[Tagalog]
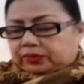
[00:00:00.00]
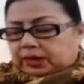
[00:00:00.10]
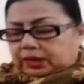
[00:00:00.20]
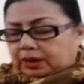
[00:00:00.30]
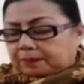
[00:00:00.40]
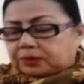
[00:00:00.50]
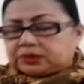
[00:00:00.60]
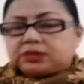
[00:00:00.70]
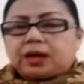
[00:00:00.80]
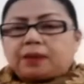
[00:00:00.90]
Yan po ang
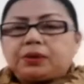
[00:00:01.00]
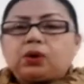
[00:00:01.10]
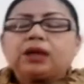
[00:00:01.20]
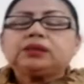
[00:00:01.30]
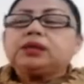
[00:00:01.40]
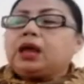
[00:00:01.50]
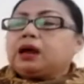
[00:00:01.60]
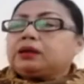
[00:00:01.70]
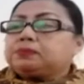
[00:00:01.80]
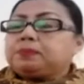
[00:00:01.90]
sinasabi ko. At
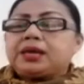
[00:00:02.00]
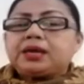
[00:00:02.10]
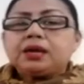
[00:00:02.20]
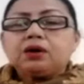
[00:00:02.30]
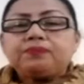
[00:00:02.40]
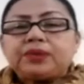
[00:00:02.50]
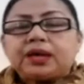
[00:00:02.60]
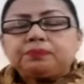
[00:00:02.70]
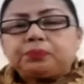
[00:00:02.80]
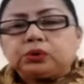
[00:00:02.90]
speaking of
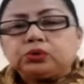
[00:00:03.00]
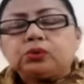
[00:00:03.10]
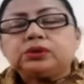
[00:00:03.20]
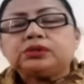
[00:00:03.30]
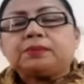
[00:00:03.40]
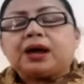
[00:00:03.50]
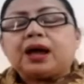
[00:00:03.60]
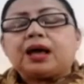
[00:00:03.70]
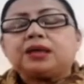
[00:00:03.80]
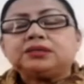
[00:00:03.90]
that po, tungkol sa
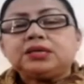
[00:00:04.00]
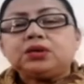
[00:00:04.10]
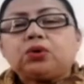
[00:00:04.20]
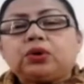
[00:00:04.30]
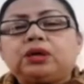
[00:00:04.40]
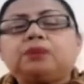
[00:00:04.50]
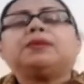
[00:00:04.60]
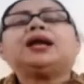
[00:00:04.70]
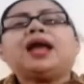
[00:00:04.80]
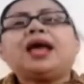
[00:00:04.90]
mga COE,
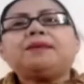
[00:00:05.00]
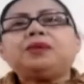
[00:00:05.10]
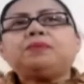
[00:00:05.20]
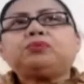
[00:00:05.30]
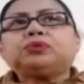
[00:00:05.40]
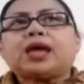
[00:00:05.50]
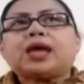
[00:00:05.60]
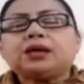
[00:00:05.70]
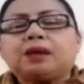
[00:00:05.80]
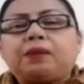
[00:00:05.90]
marami po
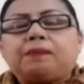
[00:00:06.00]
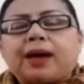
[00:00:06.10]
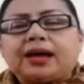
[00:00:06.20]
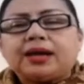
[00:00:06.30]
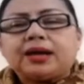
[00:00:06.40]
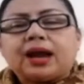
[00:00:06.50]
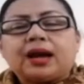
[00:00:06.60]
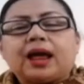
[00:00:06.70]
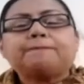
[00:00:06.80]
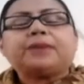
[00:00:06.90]
tayong kababayan na
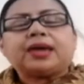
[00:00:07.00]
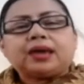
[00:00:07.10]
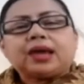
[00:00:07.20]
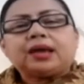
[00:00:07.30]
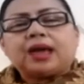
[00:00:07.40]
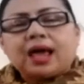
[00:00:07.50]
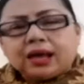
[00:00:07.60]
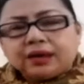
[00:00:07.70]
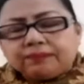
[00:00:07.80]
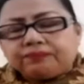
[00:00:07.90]
napeke
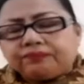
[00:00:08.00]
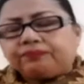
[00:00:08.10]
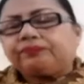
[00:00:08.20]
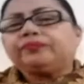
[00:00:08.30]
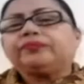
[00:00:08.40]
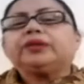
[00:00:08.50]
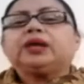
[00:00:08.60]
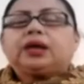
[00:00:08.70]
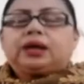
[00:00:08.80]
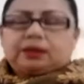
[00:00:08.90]
ng
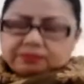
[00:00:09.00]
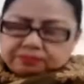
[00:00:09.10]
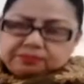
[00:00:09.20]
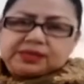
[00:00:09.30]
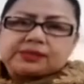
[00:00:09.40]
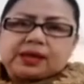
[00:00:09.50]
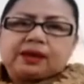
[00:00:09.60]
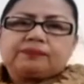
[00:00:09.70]
visa.